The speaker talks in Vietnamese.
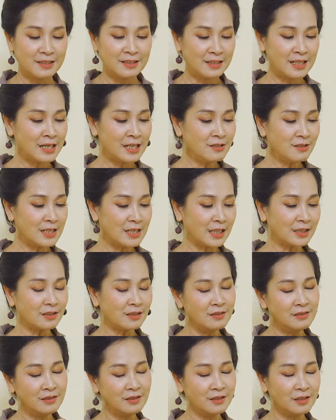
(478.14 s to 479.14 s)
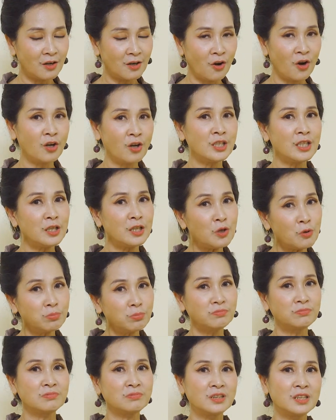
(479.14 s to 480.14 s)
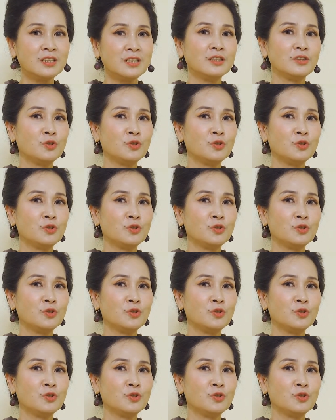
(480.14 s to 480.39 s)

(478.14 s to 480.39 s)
lan hương đã từng có những lúc sử